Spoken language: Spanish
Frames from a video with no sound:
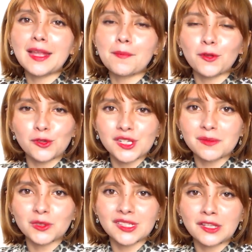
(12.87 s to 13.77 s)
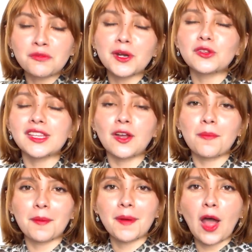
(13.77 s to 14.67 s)
y tan pronto lleguemos a ese número te
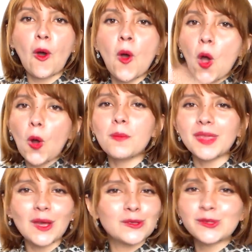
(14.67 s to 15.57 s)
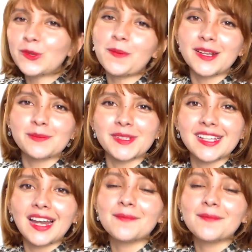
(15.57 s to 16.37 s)
tengo preparado un video súper especial.